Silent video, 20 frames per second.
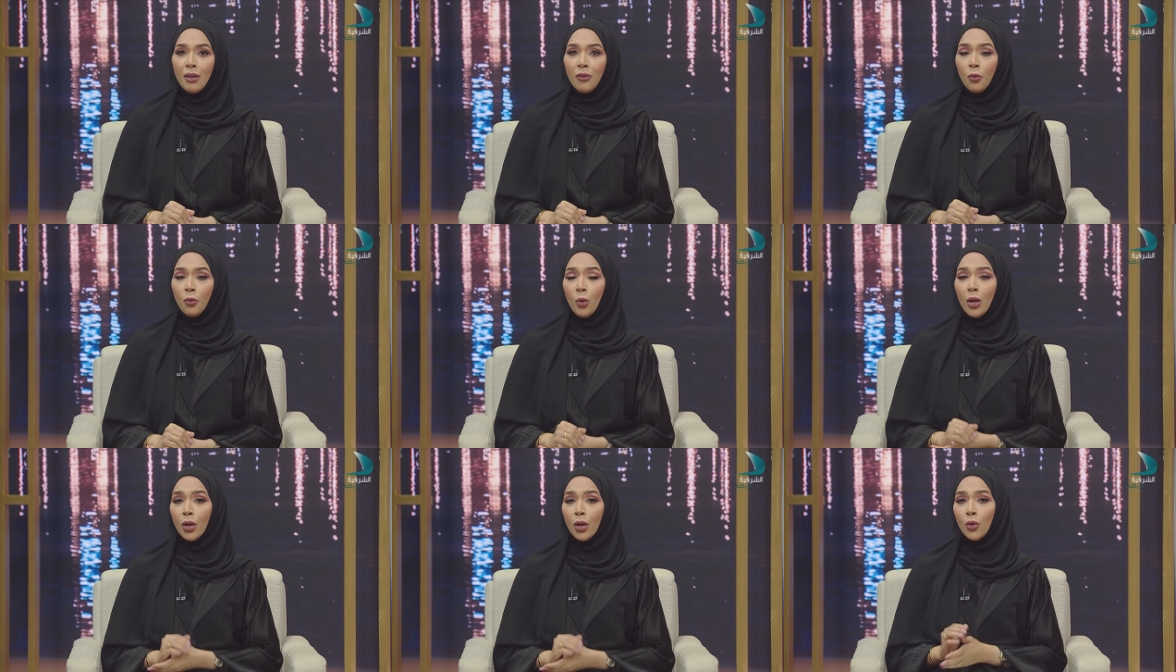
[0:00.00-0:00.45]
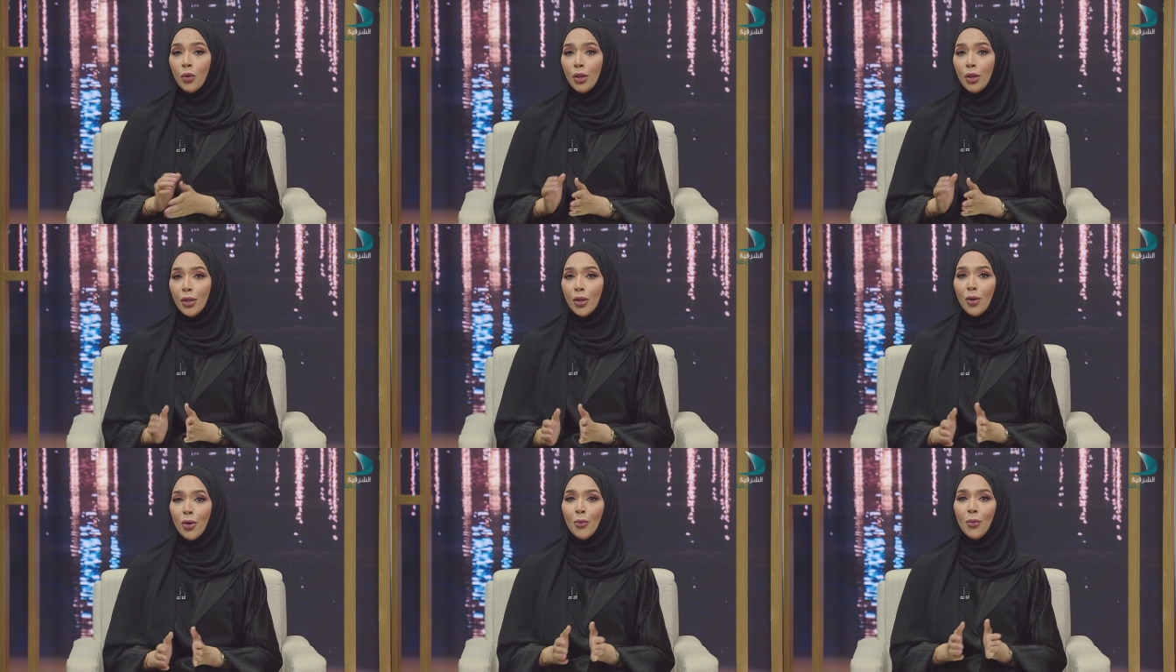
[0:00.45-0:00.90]
وكل
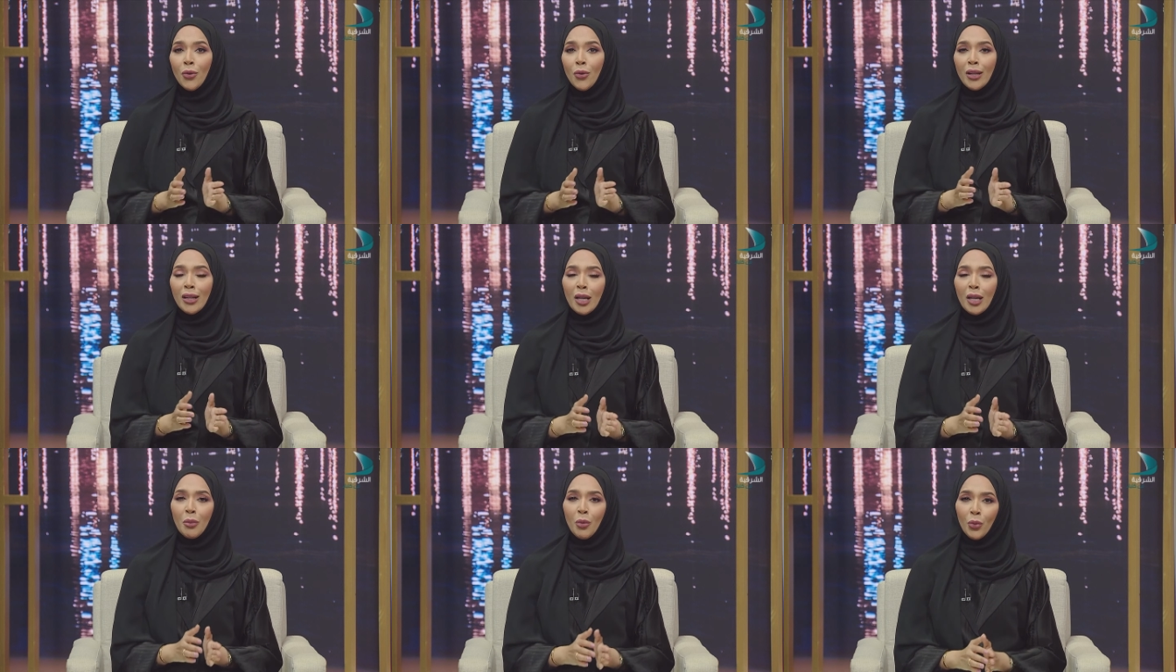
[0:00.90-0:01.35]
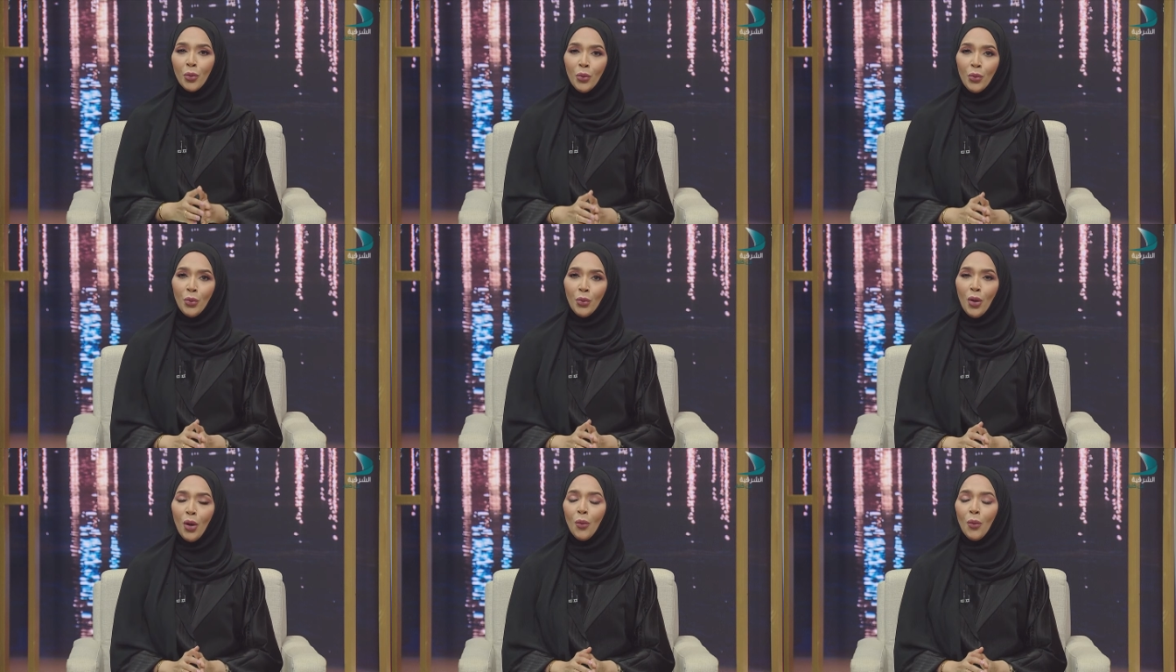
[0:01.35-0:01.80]
يوم هناك
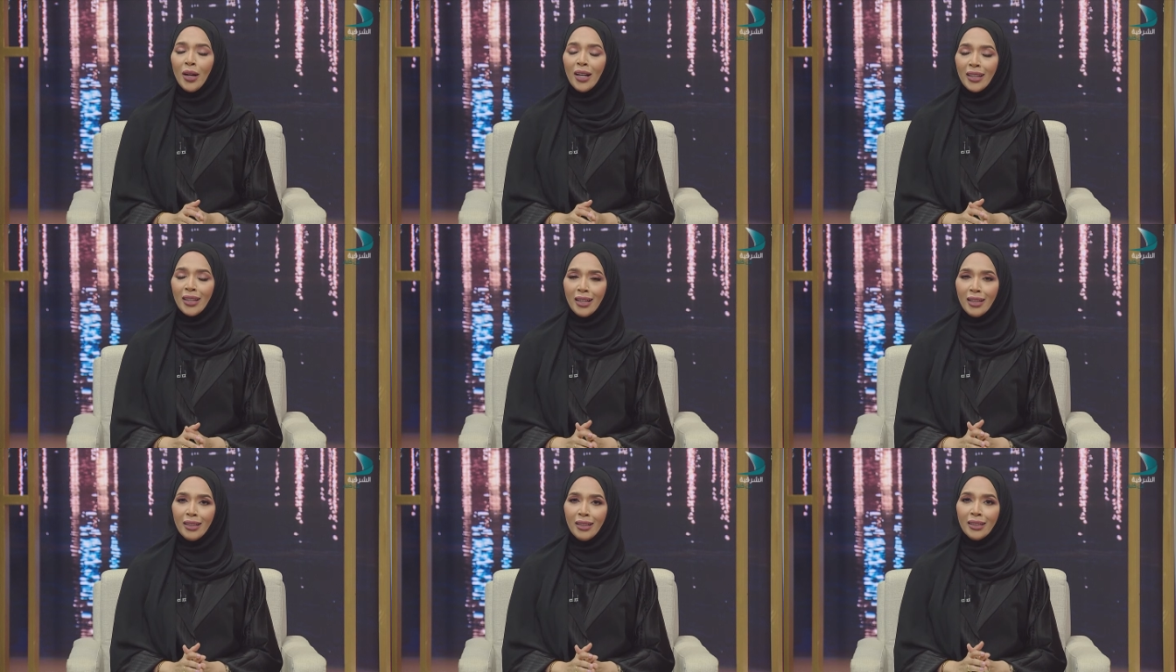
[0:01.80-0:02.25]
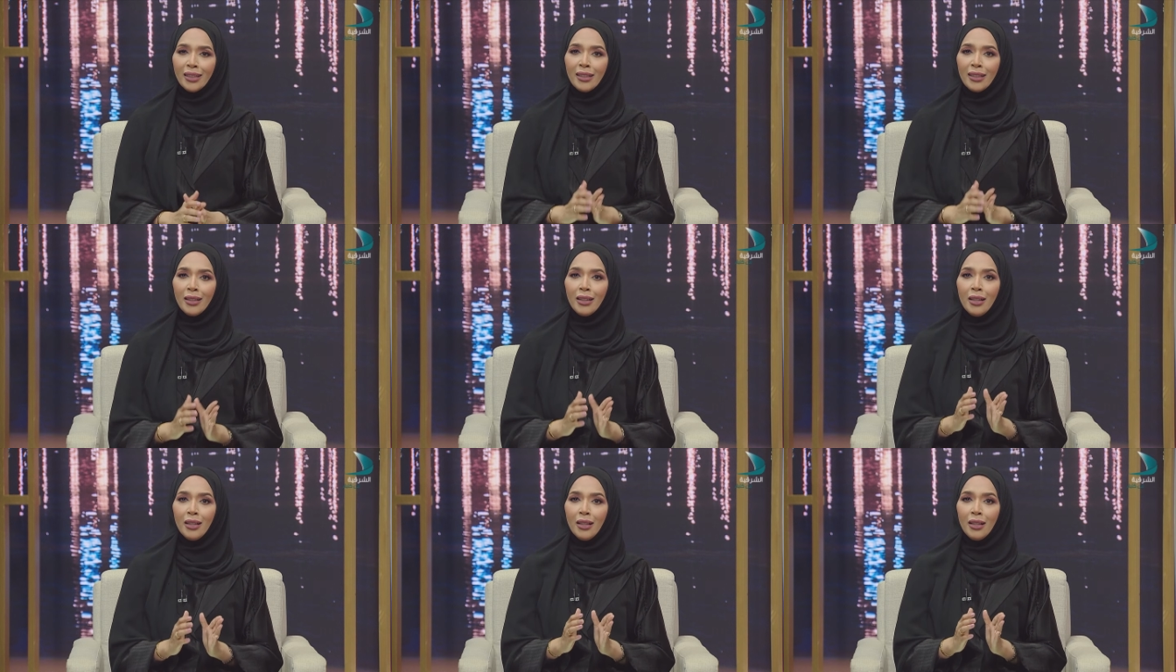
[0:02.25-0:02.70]
موضوع
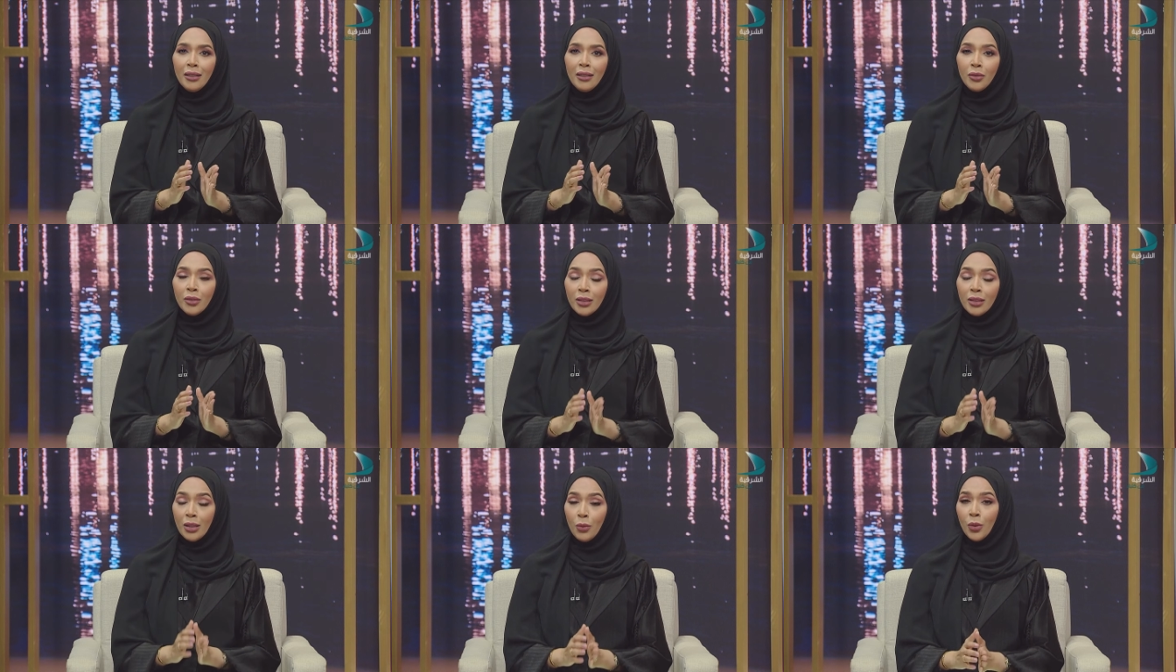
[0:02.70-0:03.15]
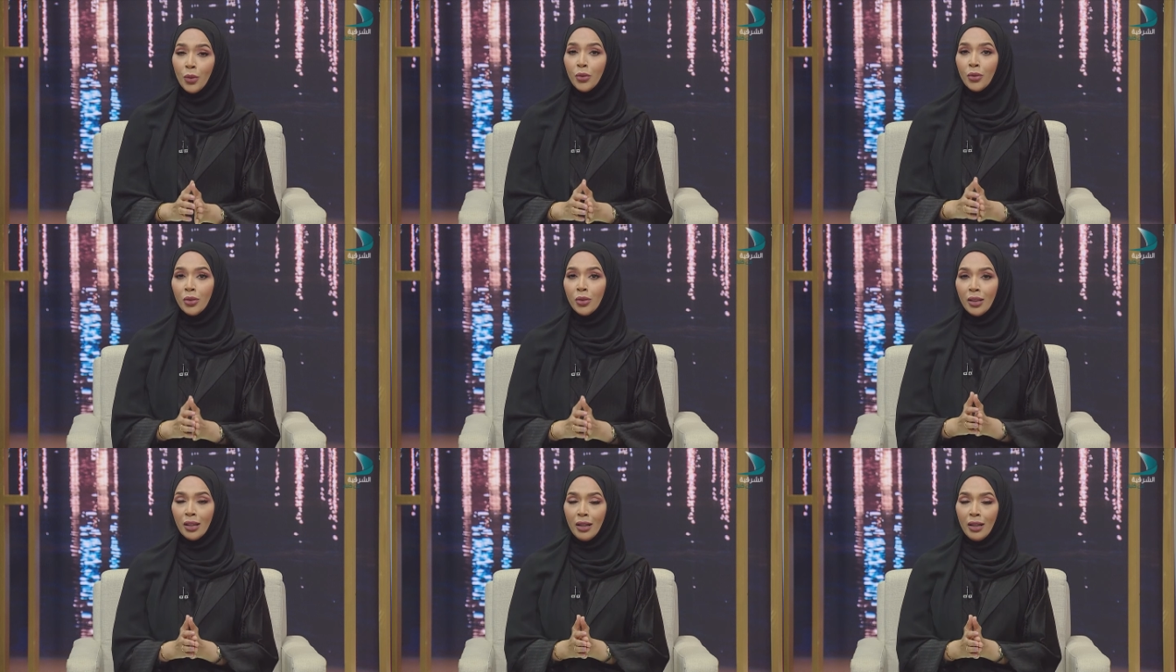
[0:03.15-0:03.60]
وكذلك
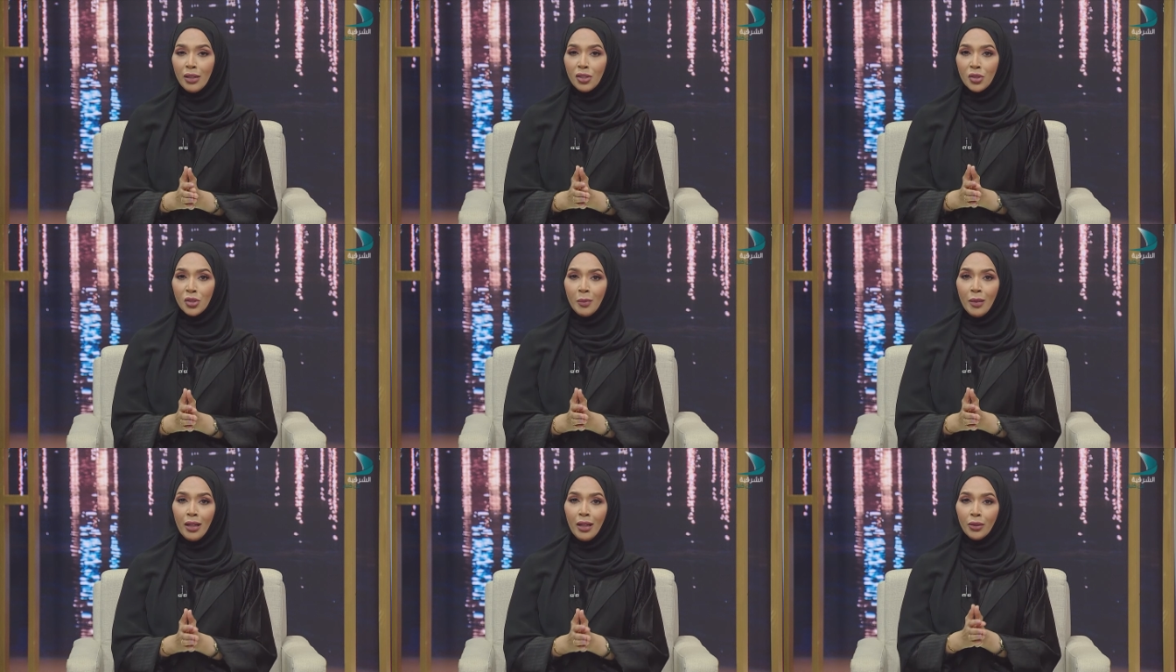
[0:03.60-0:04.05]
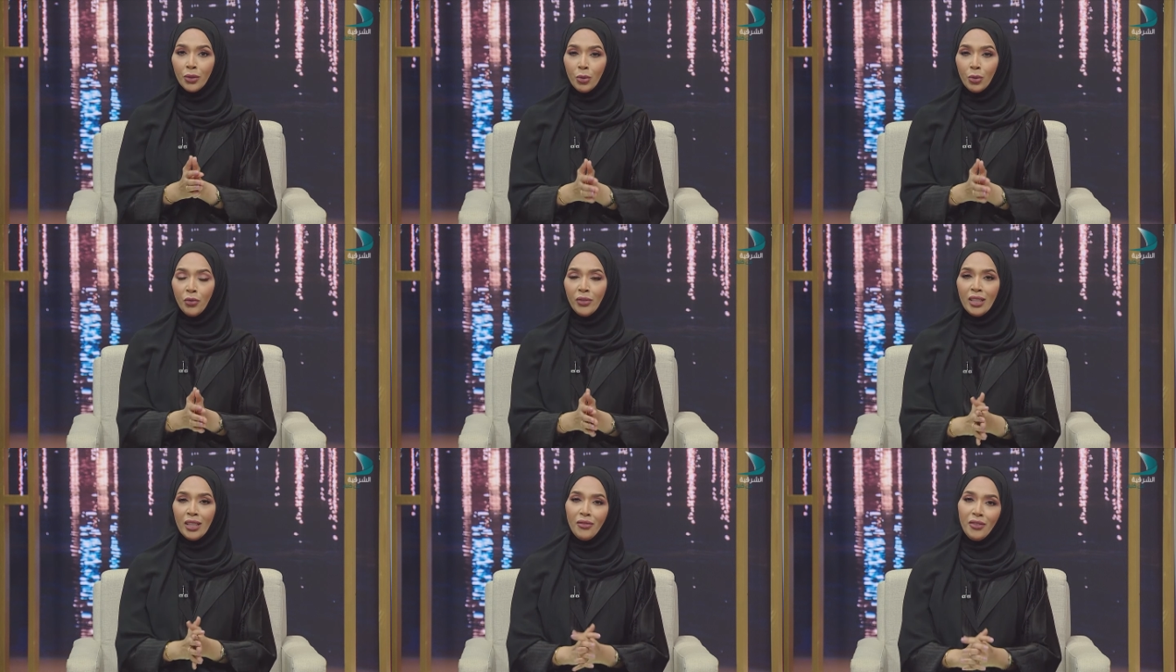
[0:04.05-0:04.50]
نود النقاش مع
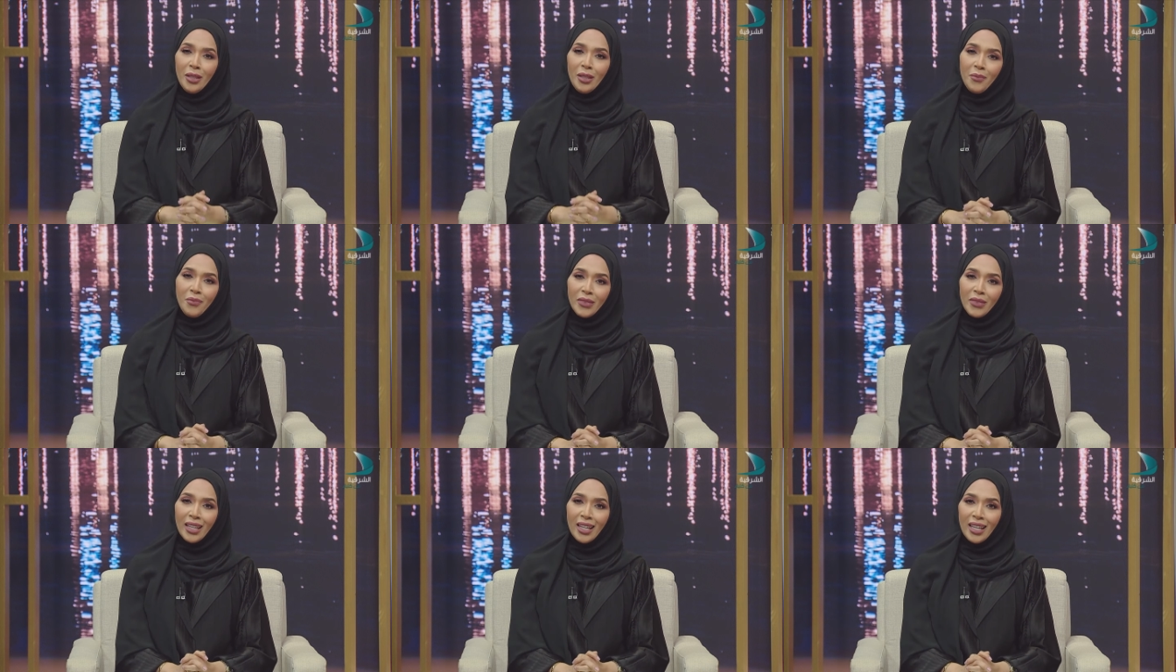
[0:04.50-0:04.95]
ضيوفنا فيه